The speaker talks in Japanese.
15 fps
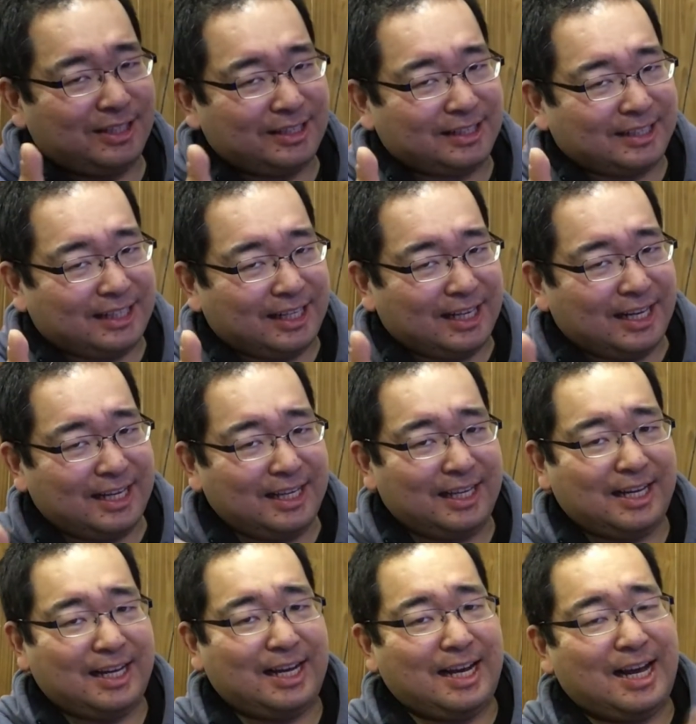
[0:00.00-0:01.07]
ですかい
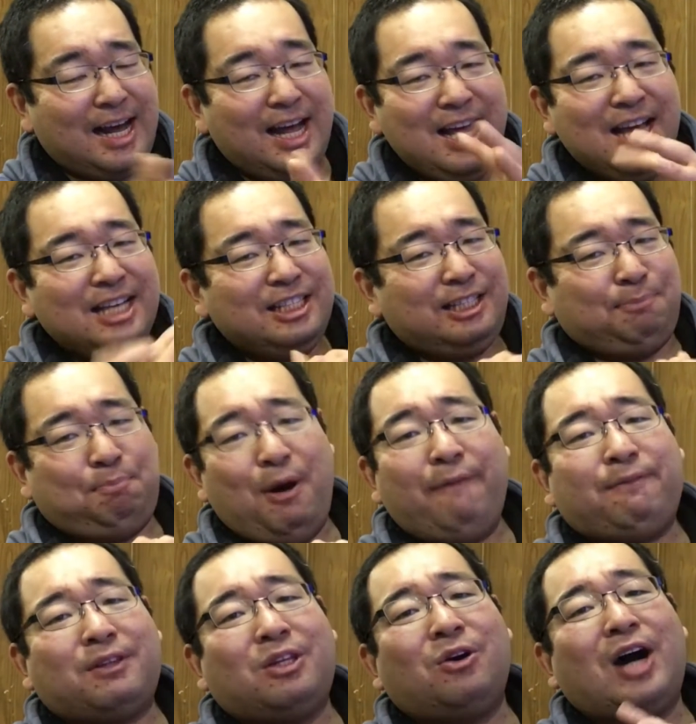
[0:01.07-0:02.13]
や
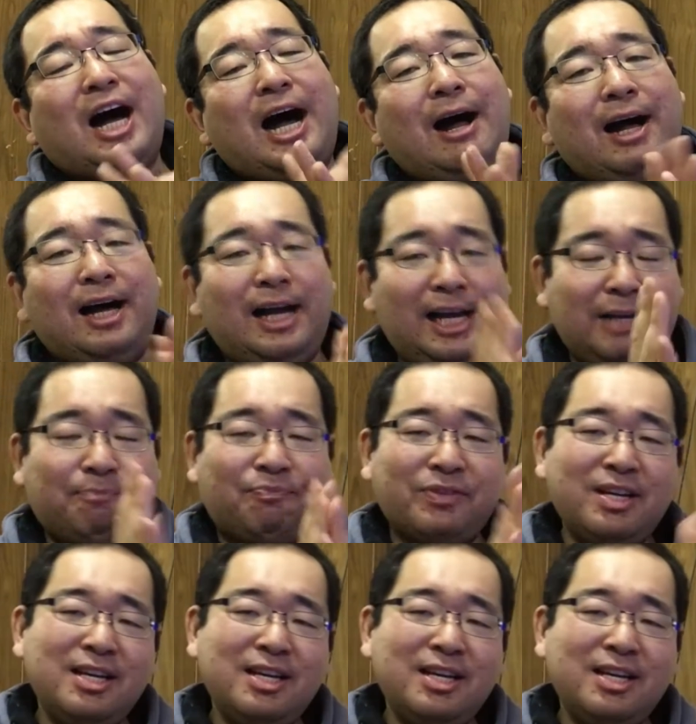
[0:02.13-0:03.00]
スポットが、はい。